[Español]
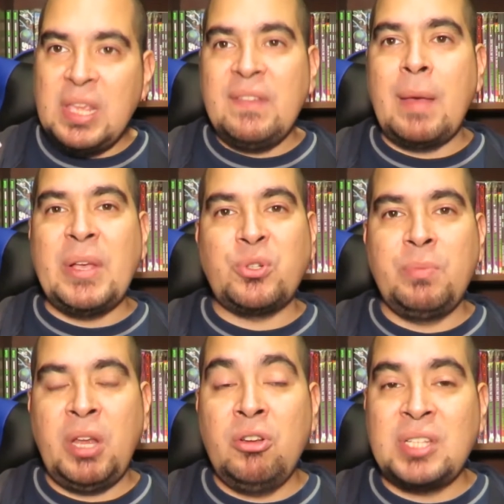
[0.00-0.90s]
iba más o
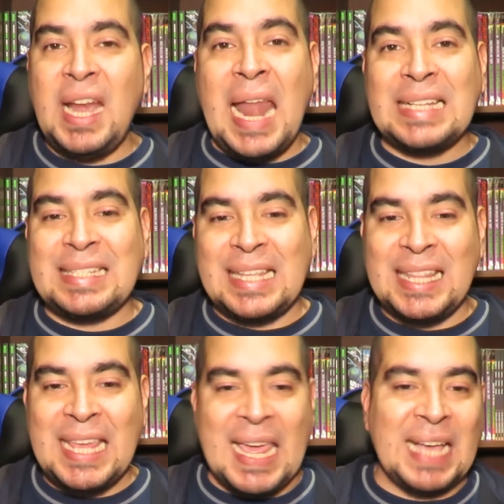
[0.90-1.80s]
menos las
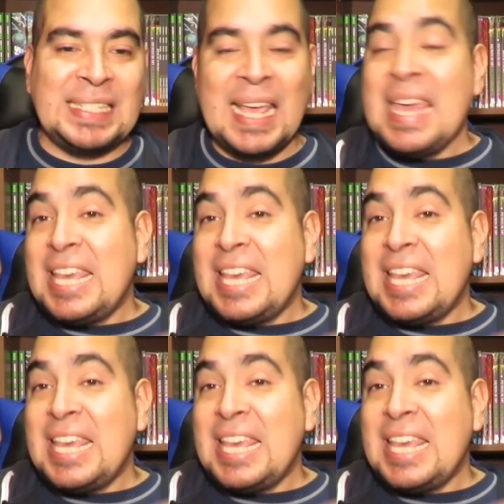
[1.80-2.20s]
ideas